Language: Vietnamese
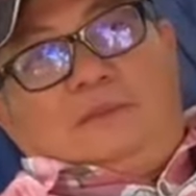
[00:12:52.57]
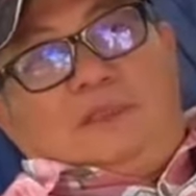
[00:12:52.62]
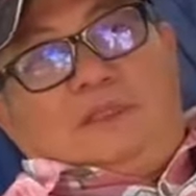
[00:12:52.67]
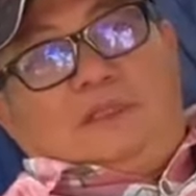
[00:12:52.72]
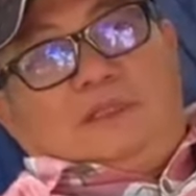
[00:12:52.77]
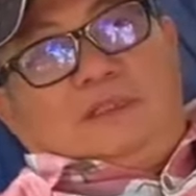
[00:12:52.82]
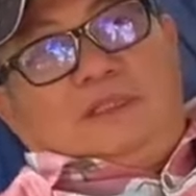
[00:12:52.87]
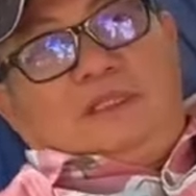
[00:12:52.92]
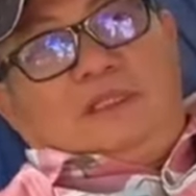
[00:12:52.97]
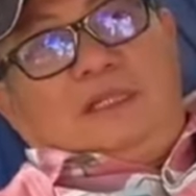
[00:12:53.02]

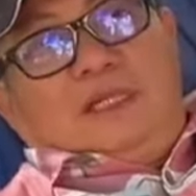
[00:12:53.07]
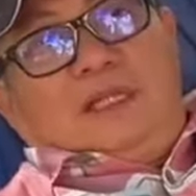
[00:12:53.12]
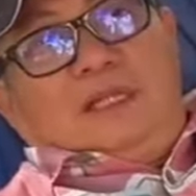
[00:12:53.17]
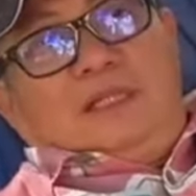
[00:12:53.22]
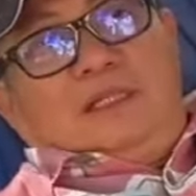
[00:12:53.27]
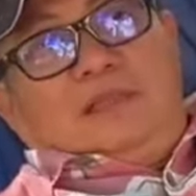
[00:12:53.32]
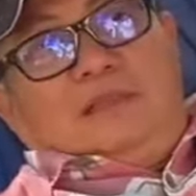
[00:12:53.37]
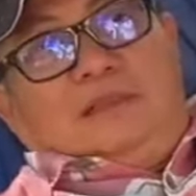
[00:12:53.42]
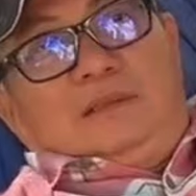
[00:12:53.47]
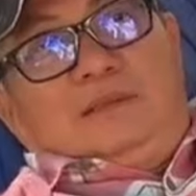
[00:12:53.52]
cho
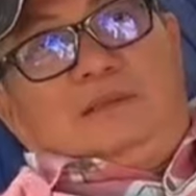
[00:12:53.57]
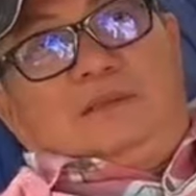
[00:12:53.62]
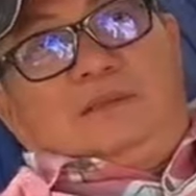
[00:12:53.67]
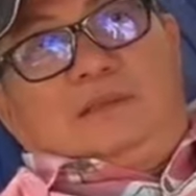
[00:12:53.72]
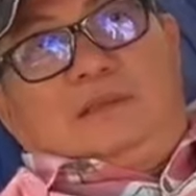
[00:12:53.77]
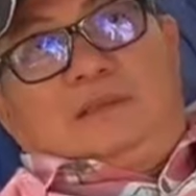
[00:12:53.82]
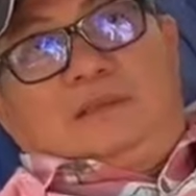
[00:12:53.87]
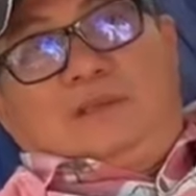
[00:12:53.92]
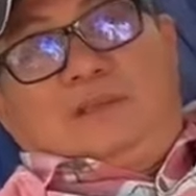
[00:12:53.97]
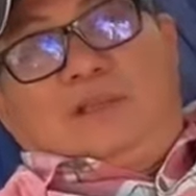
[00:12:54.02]
nên
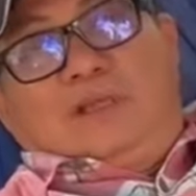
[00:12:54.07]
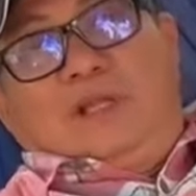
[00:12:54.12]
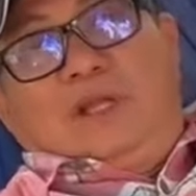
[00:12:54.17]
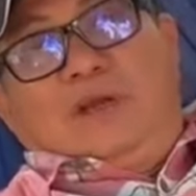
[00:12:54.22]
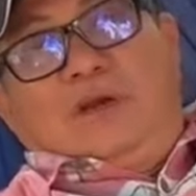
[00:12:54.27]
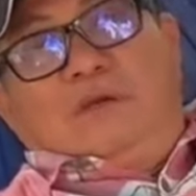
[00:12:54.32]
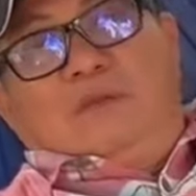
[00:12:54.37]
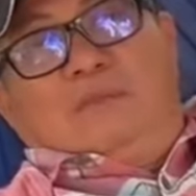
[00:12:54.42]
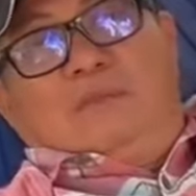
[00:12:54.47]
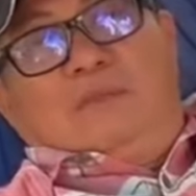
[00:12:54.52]

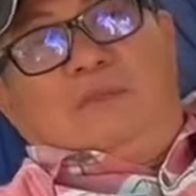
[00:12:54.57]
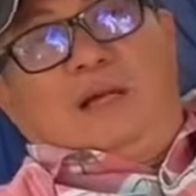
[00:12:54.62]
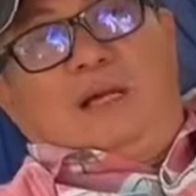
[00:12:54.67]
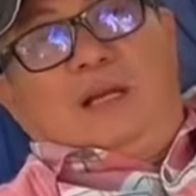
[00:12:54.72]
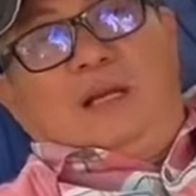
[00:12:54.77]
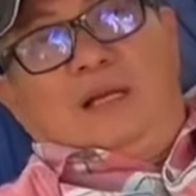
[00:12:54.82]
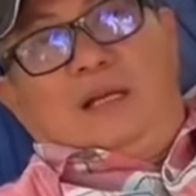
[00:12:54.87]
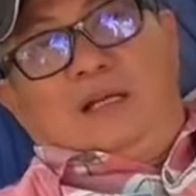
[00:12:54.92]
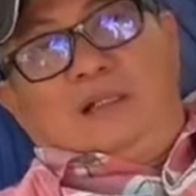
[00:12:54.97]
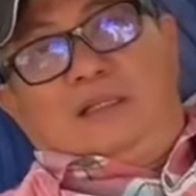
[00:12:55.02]
nếu
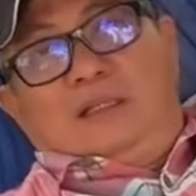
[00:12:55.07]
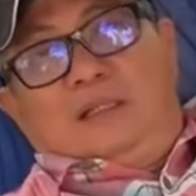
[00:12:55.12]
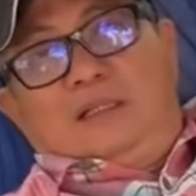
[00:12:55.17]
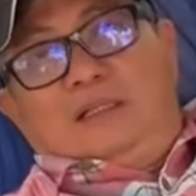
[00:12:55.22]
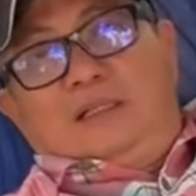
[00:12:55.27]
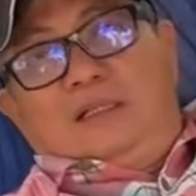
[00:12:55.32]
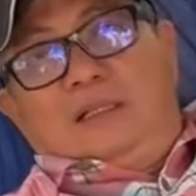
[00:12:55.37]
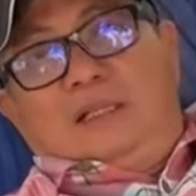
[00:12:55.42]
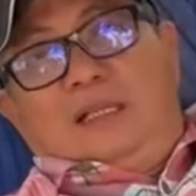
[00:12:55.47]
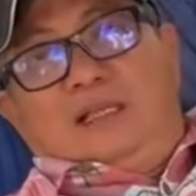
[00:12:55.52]
mà những
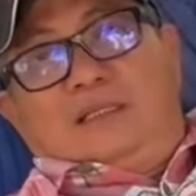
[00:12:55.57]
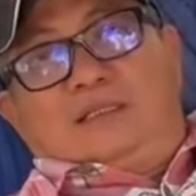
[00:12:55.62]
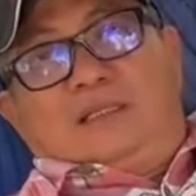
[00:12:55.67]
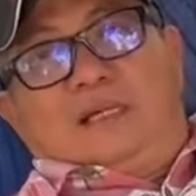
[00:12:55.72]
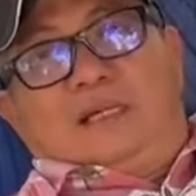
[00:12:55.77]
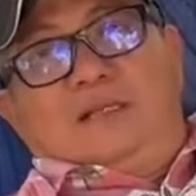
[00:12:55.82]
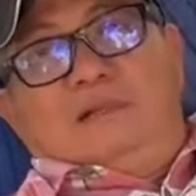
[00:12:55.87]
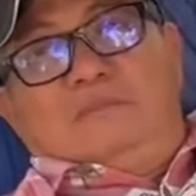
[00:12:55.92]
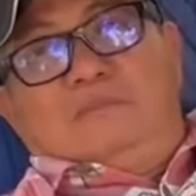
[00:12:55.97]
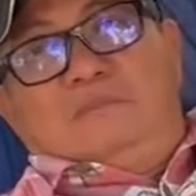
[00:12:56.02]
đứa đệ
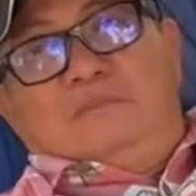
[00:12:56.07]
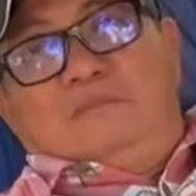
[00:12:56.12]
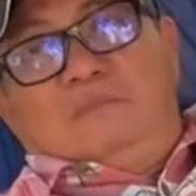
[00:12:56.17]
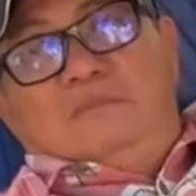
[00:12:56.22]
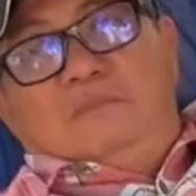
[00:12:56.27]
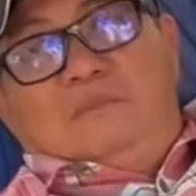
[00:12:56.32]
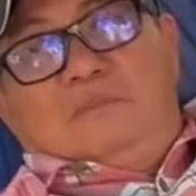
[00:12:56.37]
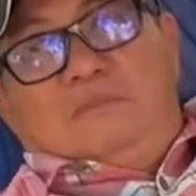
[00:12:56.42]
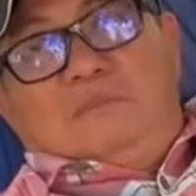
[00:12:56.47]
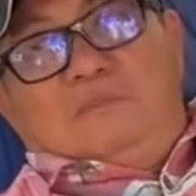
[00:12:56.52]
tử
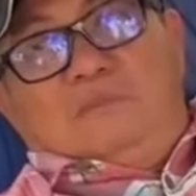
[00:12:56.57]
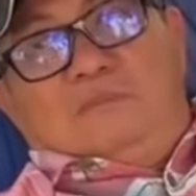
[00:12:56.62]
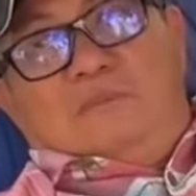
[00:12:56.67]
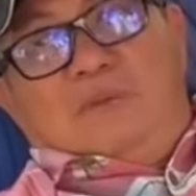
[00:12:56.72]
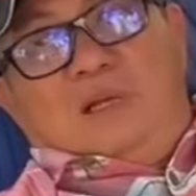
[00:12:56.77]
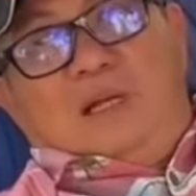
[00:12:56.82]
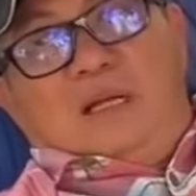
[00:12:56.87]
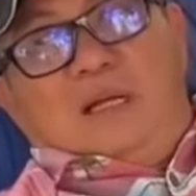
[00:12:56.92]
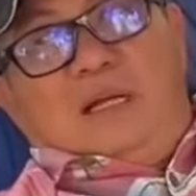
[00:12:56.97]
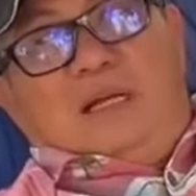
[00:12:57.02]

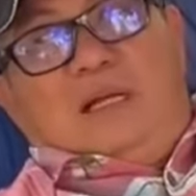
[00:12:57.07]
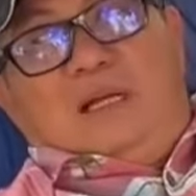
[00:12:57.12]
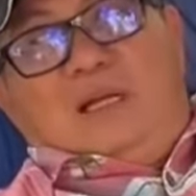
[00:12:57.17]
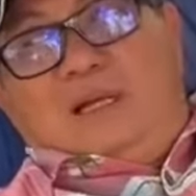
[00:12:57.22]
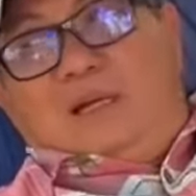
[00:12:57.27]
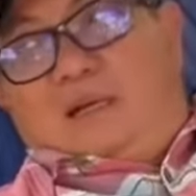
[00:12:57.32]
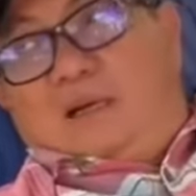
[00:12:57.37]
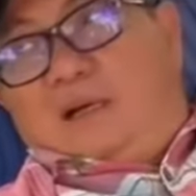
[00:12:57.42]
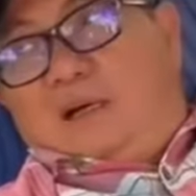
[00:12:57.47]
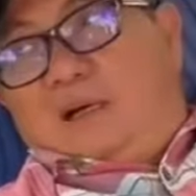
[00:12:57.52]
mà
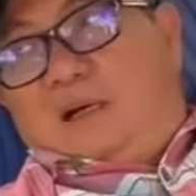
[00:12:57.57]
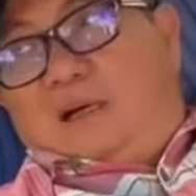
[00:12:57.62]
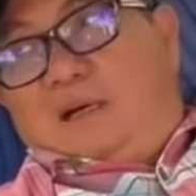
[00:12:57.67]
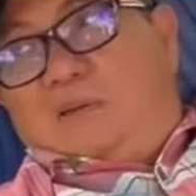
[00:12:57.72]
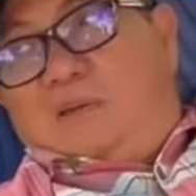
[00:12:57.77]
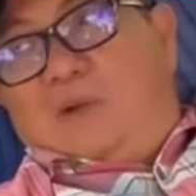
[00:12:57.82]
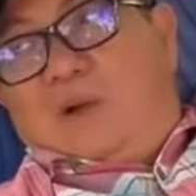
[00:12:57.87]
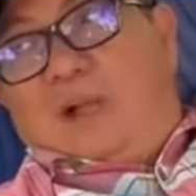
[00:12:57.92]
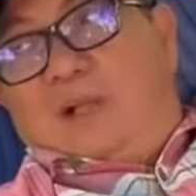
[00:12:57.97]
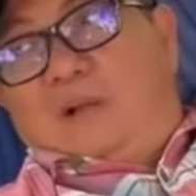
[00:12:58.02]

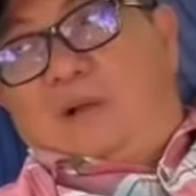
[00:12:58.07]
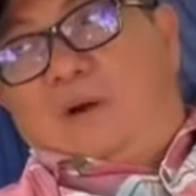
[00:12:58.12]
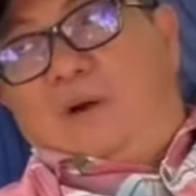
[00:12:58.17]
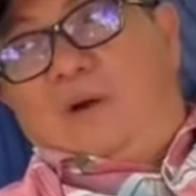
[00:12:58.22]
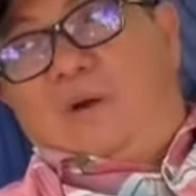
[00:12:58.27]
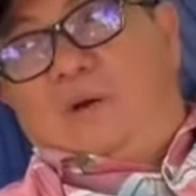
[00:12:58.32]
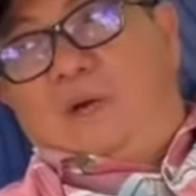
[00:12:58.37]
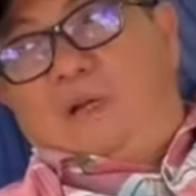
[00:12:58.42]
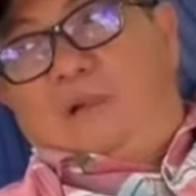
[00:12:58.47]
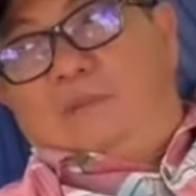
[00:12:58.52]
còn ngoan
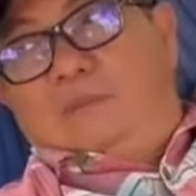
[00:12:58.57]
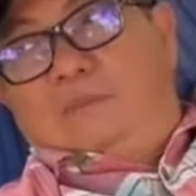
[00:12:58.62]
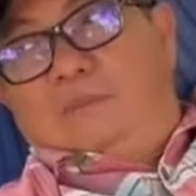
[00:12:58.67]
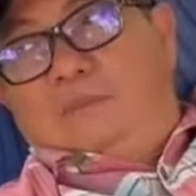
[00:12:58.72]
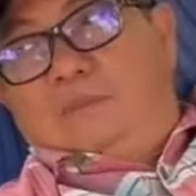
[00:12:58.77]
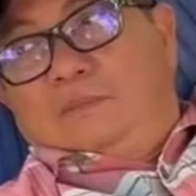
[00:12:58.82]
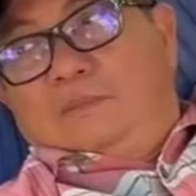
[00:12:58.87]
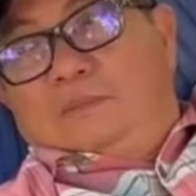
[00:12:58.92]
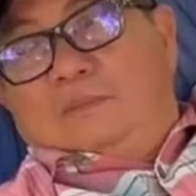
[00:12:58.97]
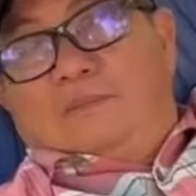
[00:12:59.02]
cố á,
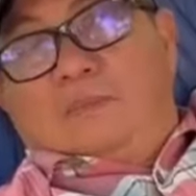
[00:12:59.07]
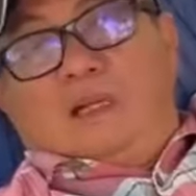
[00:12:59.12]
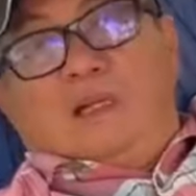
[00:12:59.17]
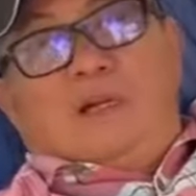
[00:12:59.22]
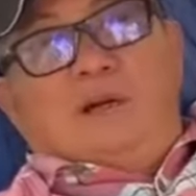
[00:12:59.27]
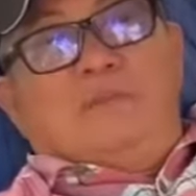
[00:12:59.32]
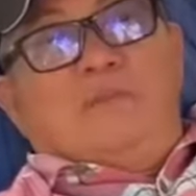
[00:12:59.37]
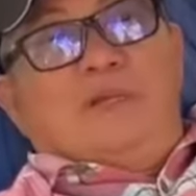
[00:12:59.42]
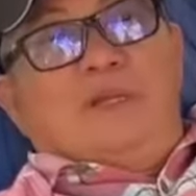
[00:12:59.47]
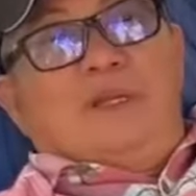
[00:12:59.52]
mà
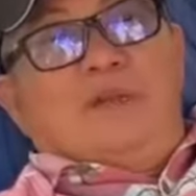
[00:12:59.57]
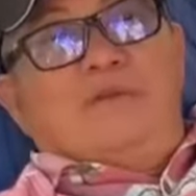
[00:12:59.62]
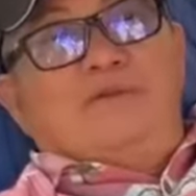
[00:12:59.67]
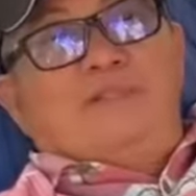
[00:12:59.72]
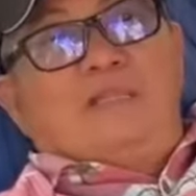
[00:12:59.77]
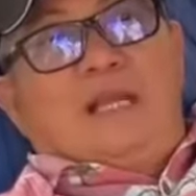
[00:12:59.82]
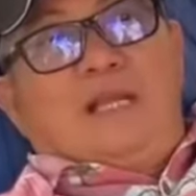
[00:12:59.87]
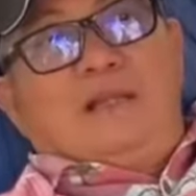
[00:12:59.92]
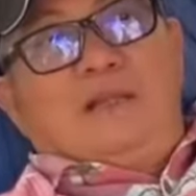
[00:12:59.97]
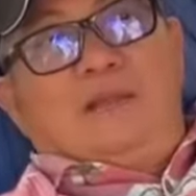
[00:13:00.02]
không có hiểu
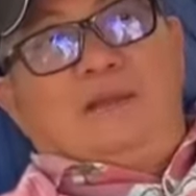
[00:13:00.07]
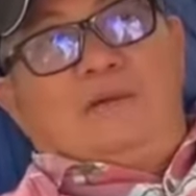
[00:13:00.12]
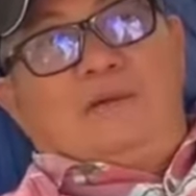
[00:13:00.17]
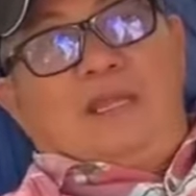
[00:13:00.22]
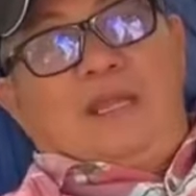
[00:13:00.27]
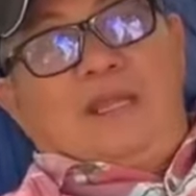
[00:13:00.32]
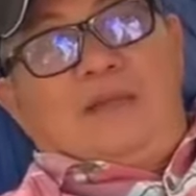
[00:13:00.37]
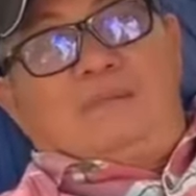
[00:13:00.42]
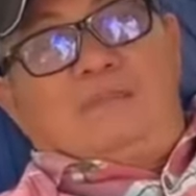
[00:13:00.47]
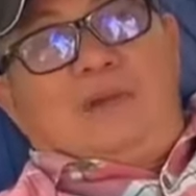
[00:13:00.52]
trắng hiểu
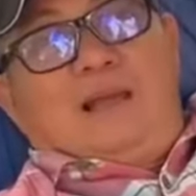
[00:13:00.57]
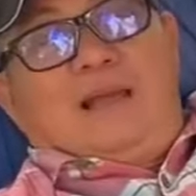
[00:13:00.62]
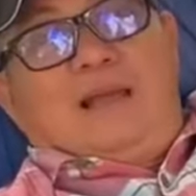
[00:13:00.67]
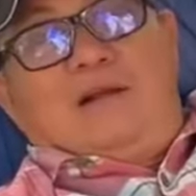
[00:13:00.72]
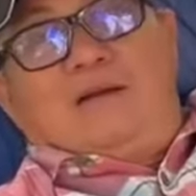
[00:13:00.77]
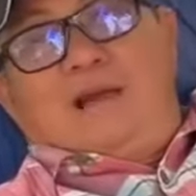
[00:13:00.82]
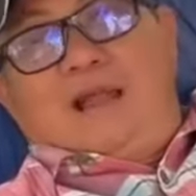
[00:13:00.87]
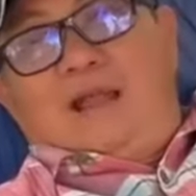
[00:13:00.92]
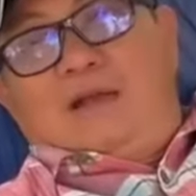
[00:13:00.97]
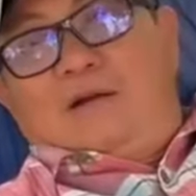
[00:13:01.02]
đen mà
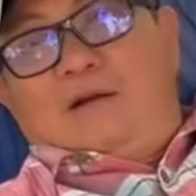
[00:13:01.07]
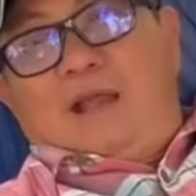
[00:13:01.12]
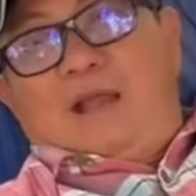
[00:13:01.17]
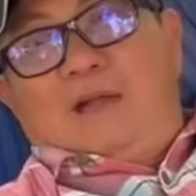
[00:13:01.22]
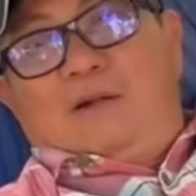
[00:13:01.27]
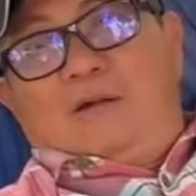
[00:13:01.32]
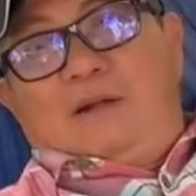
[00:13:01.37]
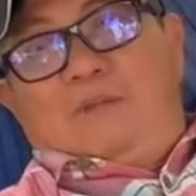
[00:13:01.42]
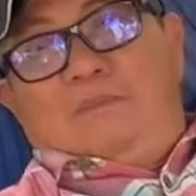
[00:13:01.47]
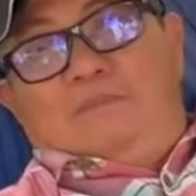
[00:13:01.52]
ào ào
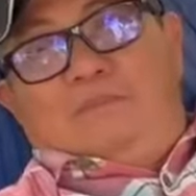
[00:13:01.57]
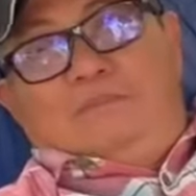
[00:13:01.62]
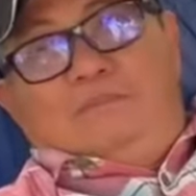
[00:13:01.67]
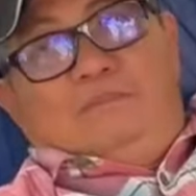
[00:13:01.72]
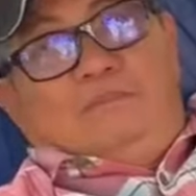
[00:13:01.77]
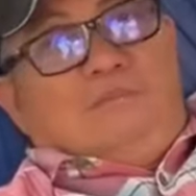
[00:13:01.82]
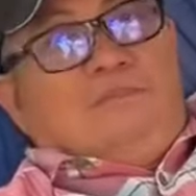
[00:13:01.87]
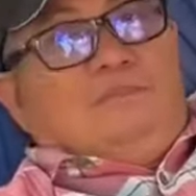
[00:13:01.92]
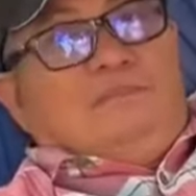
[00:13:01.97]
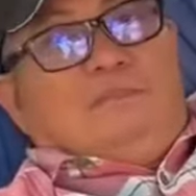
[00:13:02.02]
ào á
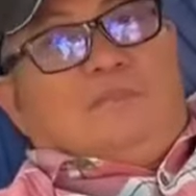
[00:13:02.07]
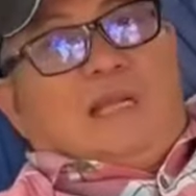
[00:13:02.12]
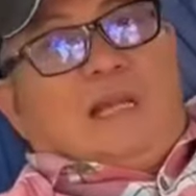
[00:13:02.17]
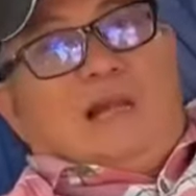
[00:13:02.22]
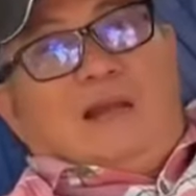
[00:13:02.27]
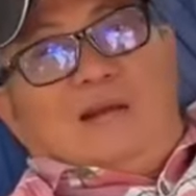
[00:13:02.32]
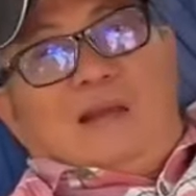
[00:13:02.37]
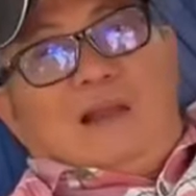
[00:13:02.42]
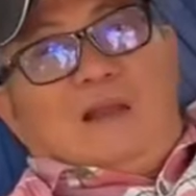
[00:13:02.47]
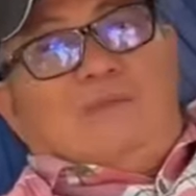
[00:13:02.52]

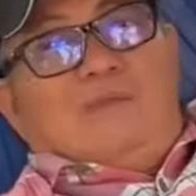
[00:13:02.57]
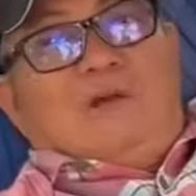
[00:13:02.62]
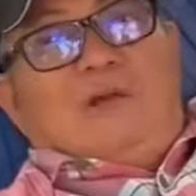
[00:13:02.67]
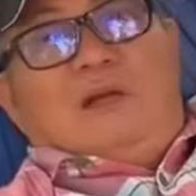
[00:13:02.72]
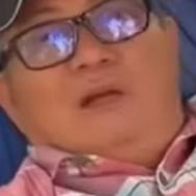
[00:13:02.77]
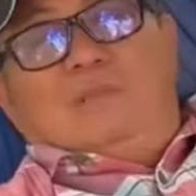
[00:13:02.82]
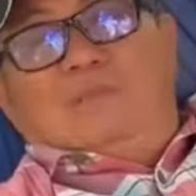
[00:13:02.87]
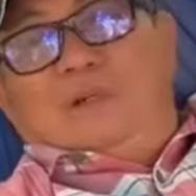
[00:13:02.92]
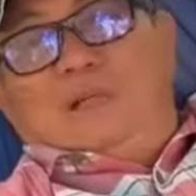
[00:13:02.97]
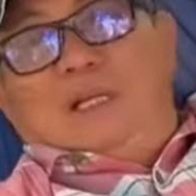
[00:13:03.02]
ào ào nó
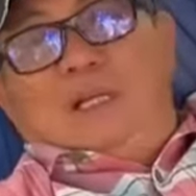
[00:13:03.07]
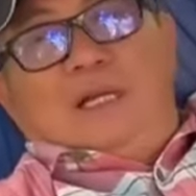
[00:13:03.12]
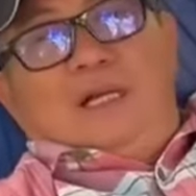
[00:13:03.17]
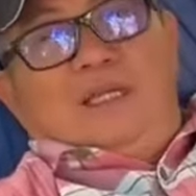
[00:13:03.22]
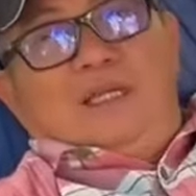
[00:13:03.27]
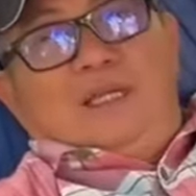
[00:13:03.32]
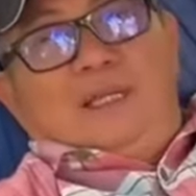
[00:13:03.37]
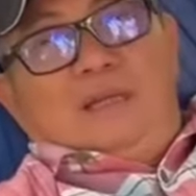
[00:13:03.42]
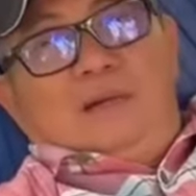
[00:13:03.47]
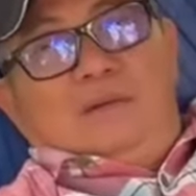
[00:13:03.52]
không có
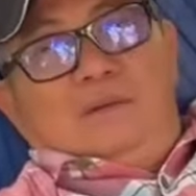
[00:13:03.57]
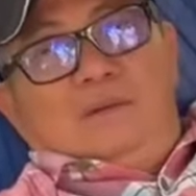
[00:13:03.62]
lợi gì đâu